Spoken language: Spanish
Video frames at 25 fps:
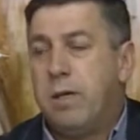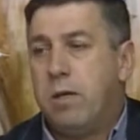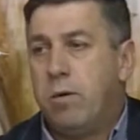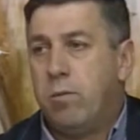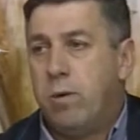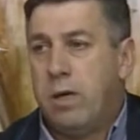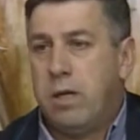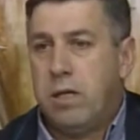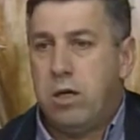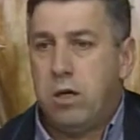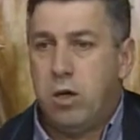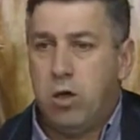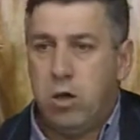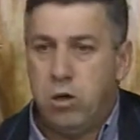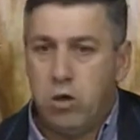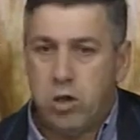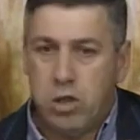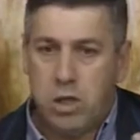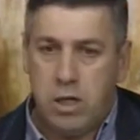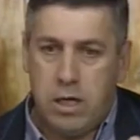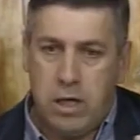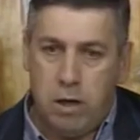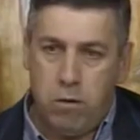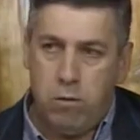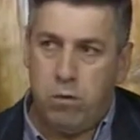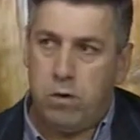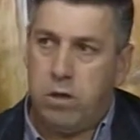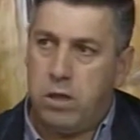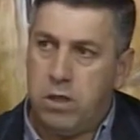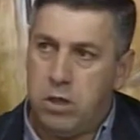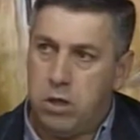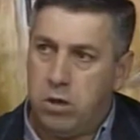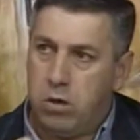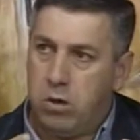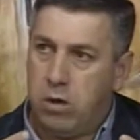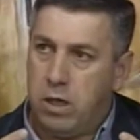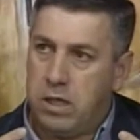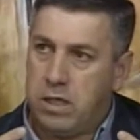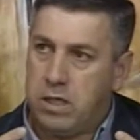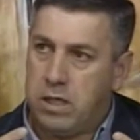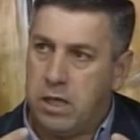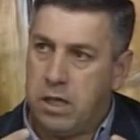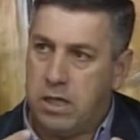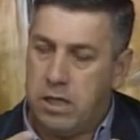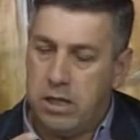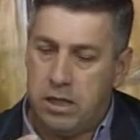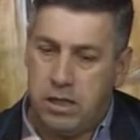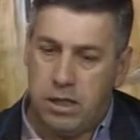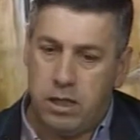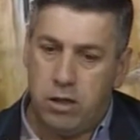Igual los cauces o las
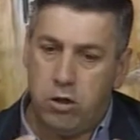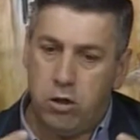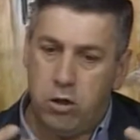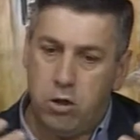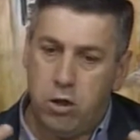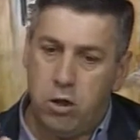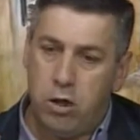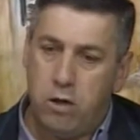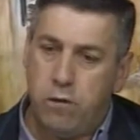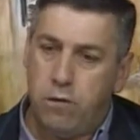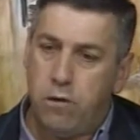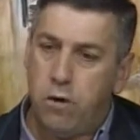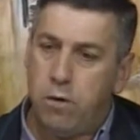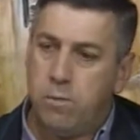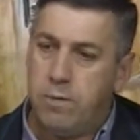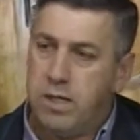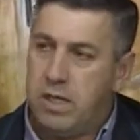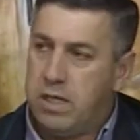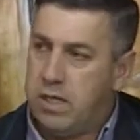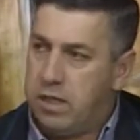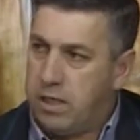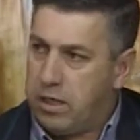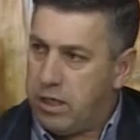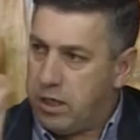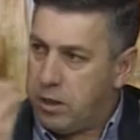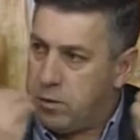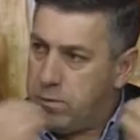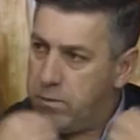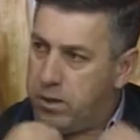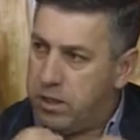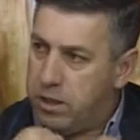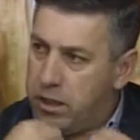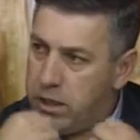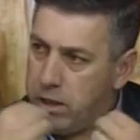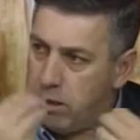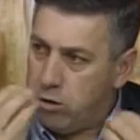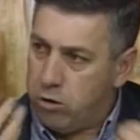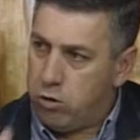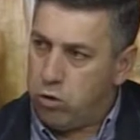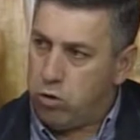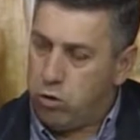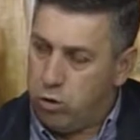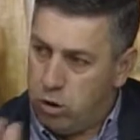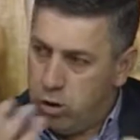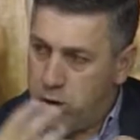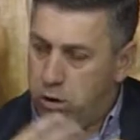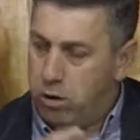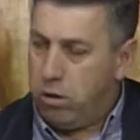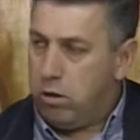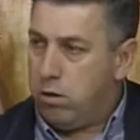canalizaciones o la forma de transmitirnos
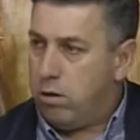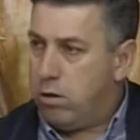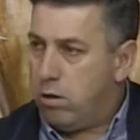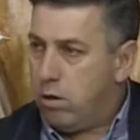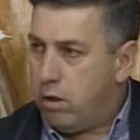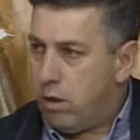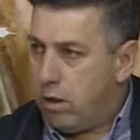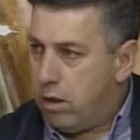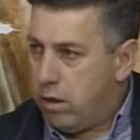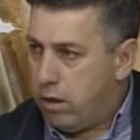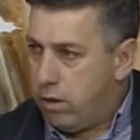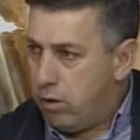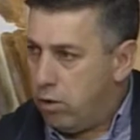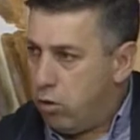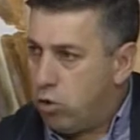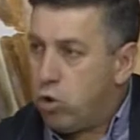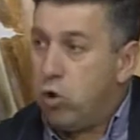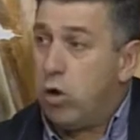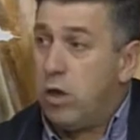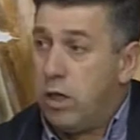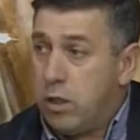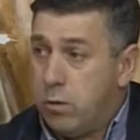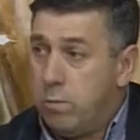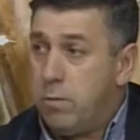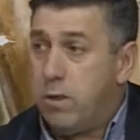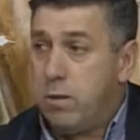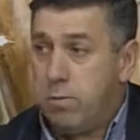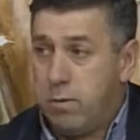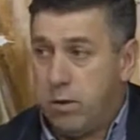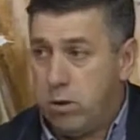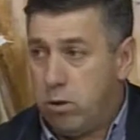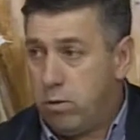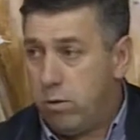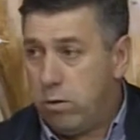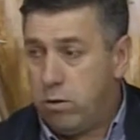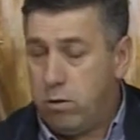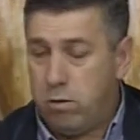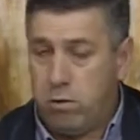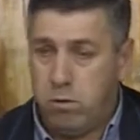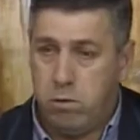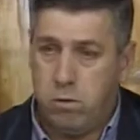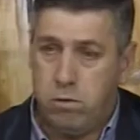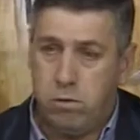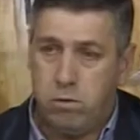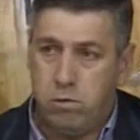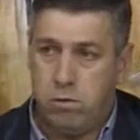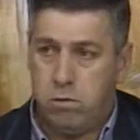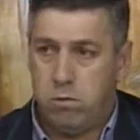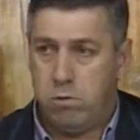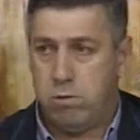no son las mismas, sobre todo
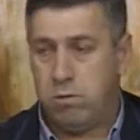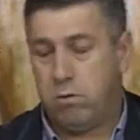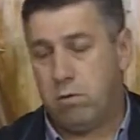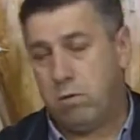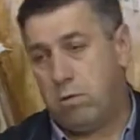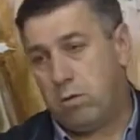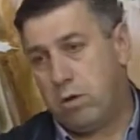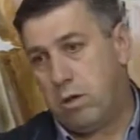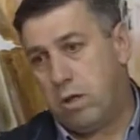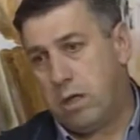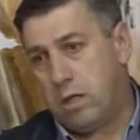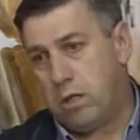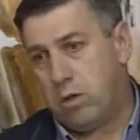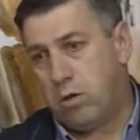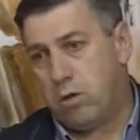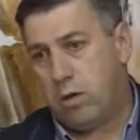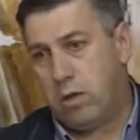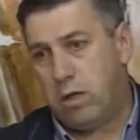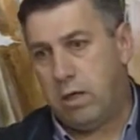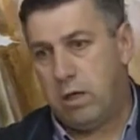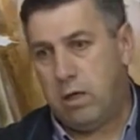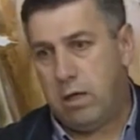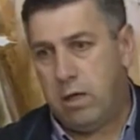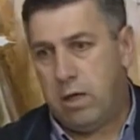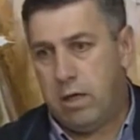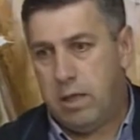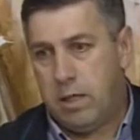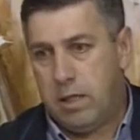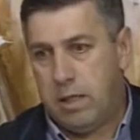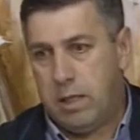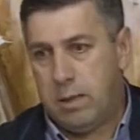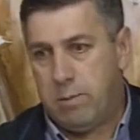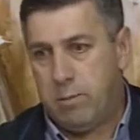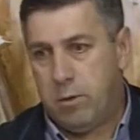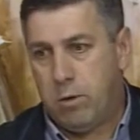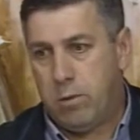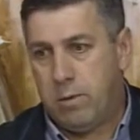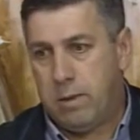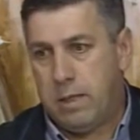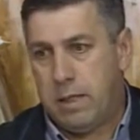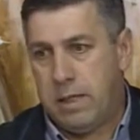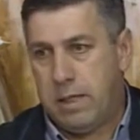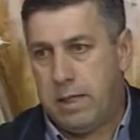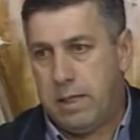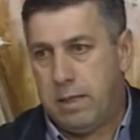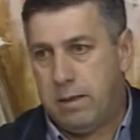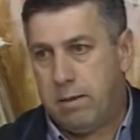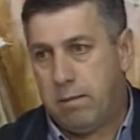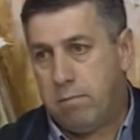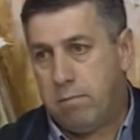con, el caso de, de Moveneda